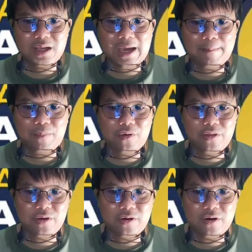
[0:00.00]
การโพ
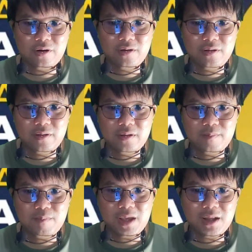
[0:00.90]
สต์ของ
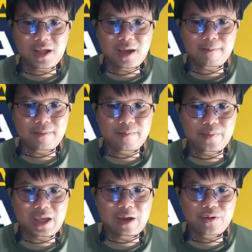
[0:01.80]
Medium
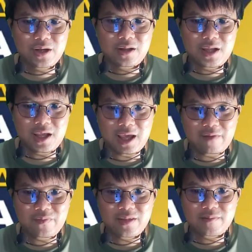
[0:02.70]
L1 TF